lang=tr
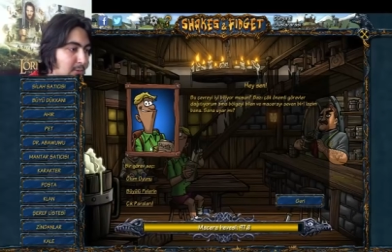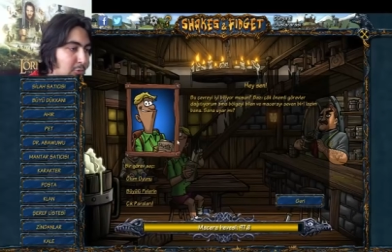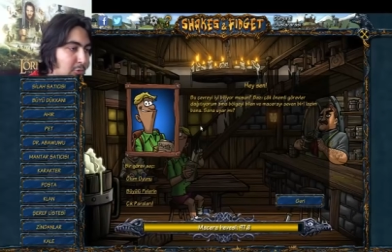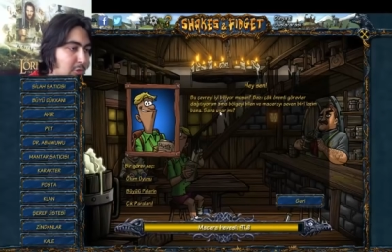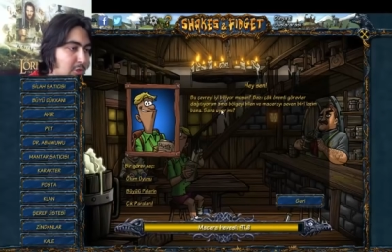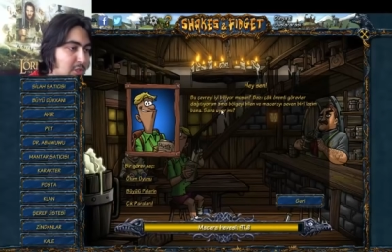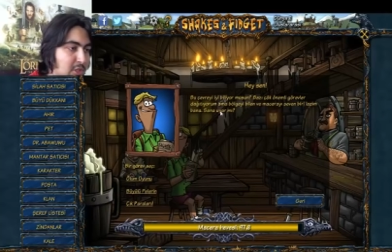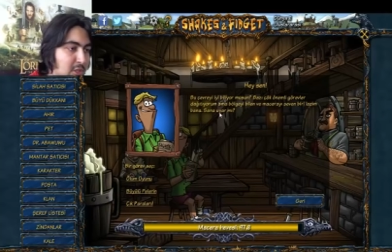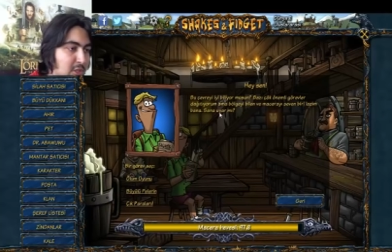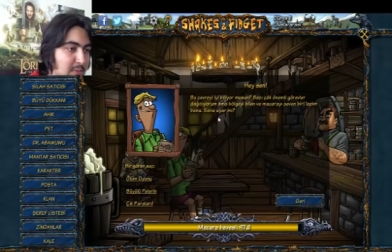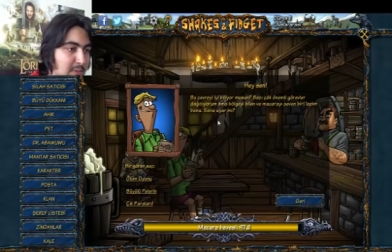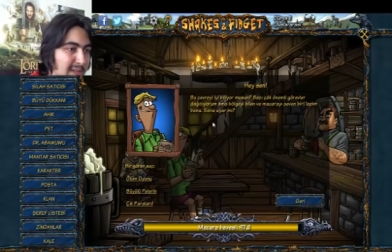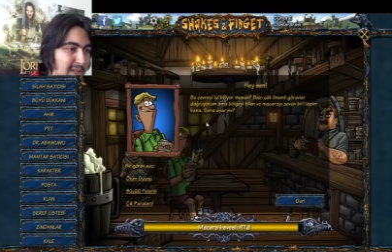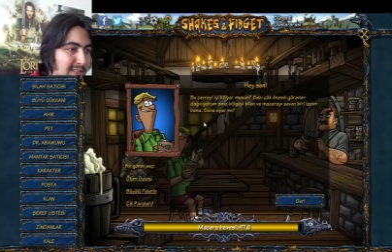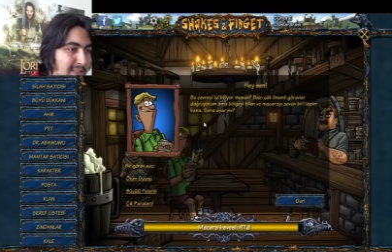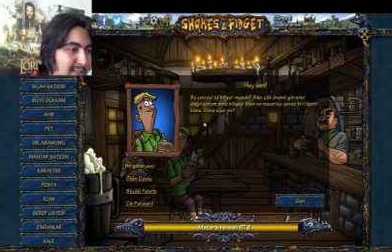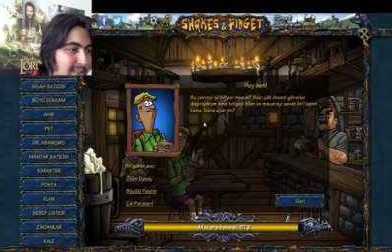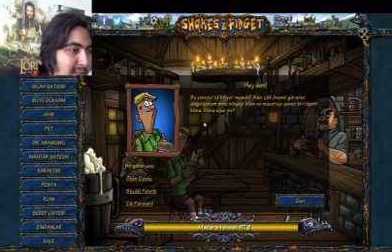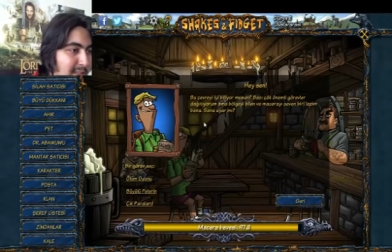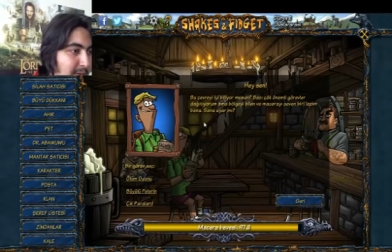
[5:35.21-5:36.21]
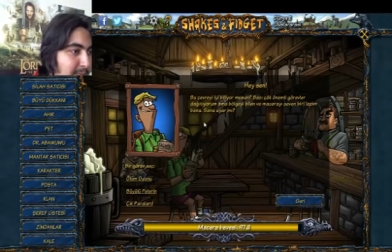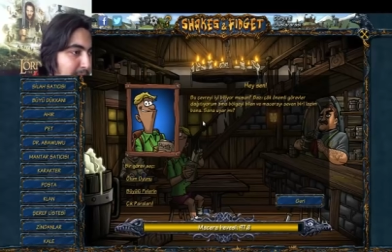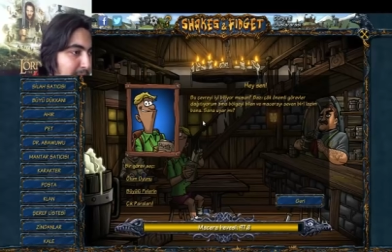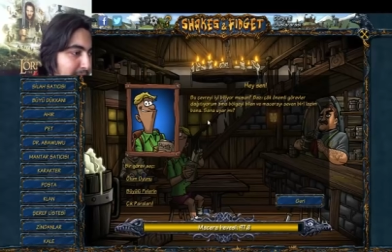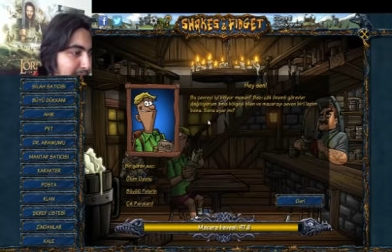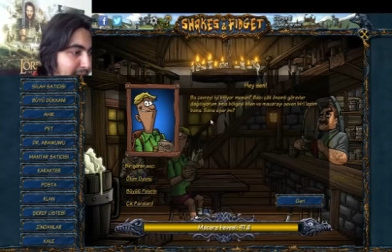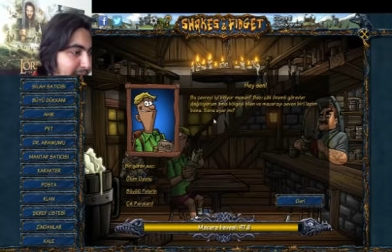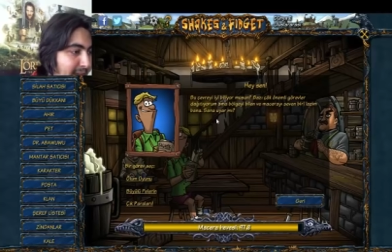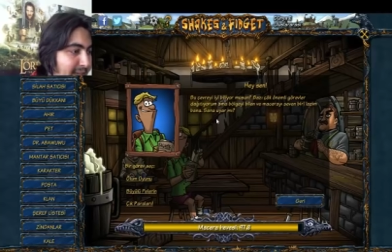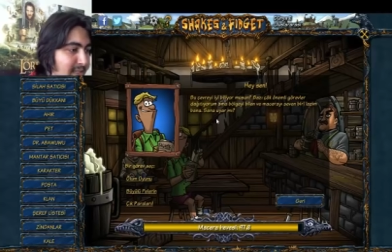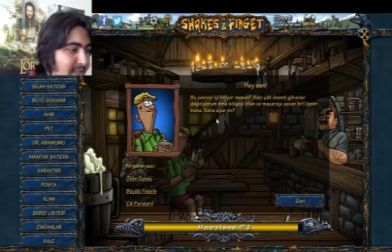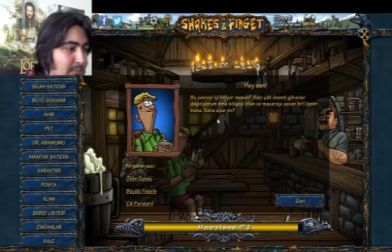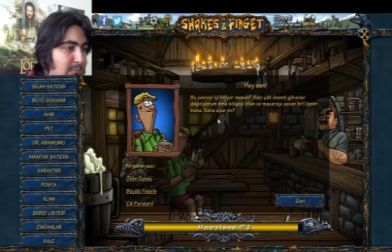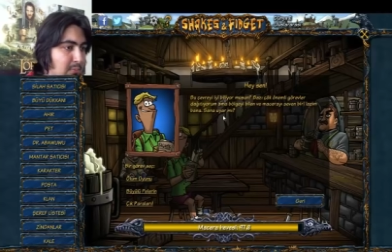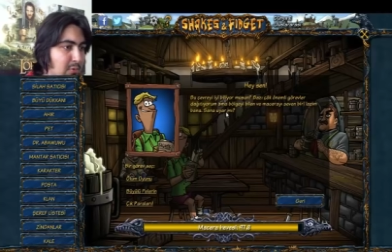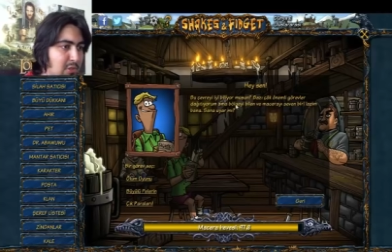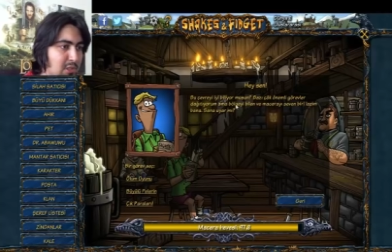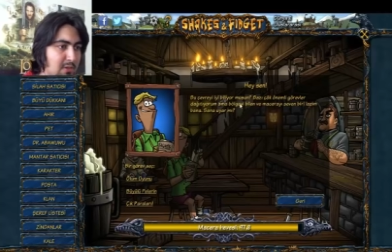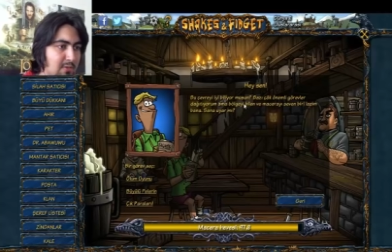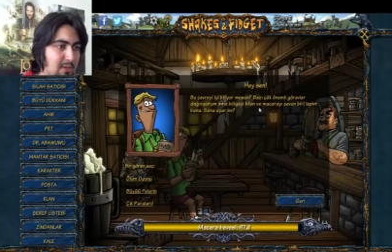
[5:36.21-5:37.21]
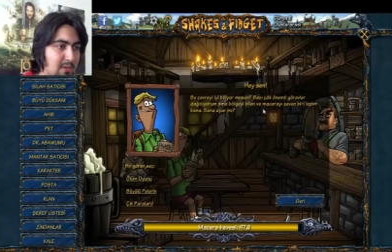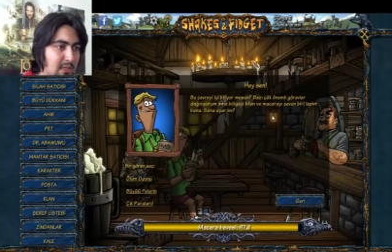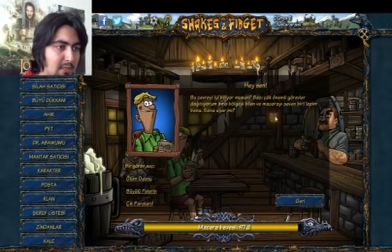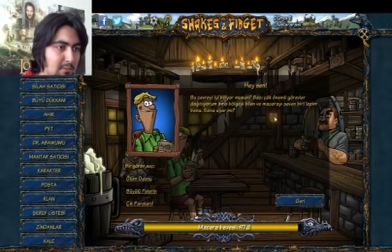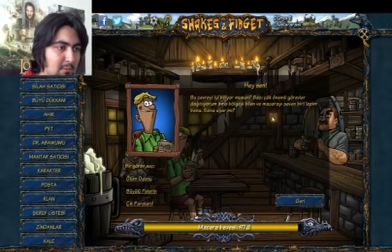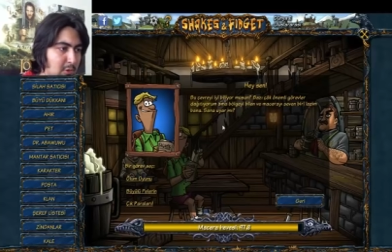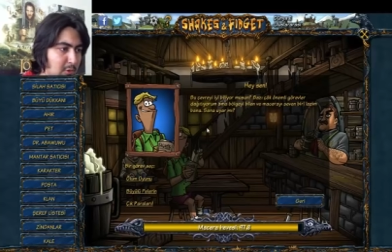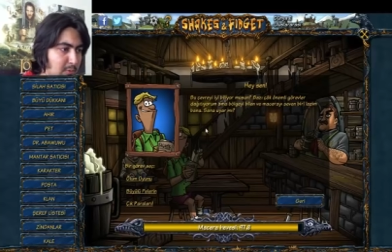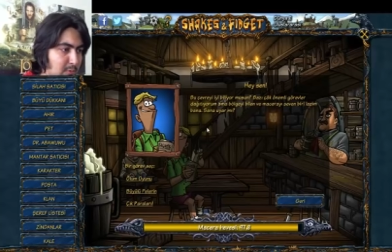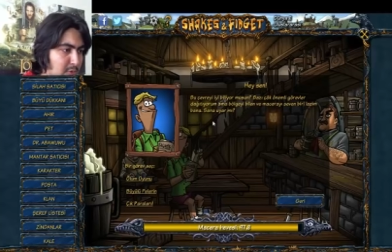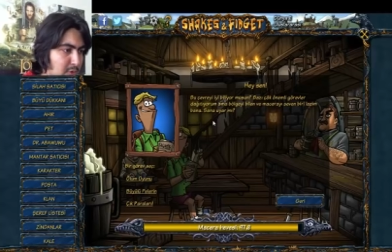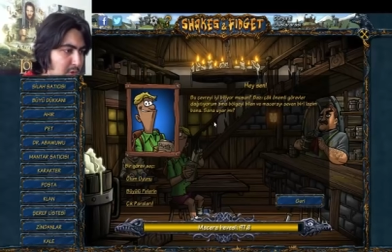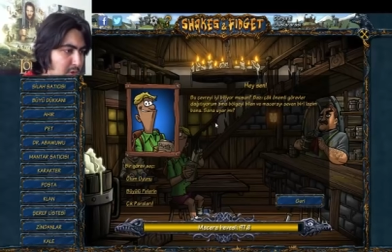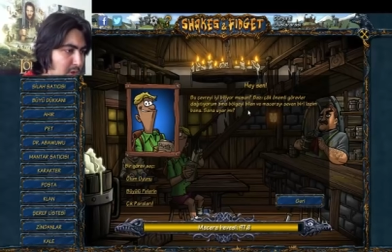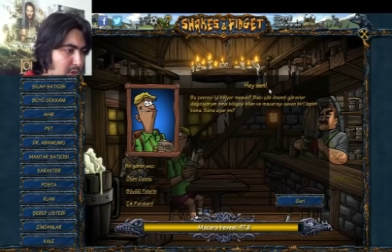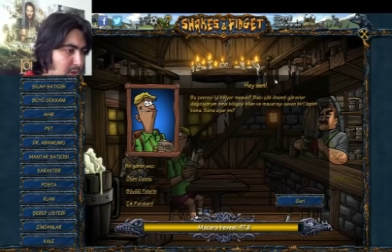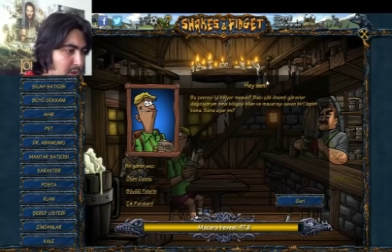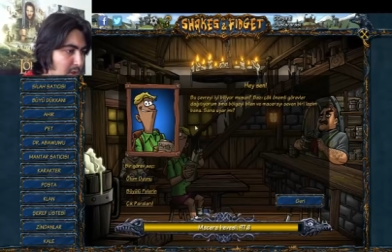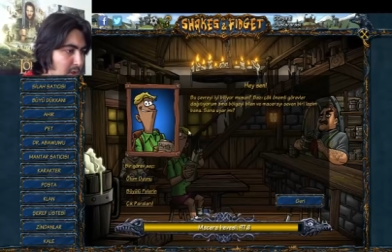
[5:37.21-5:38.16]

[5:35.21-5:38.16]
Turistçiyim nasılsın? Hey sen bu sevreyi biliyor musun?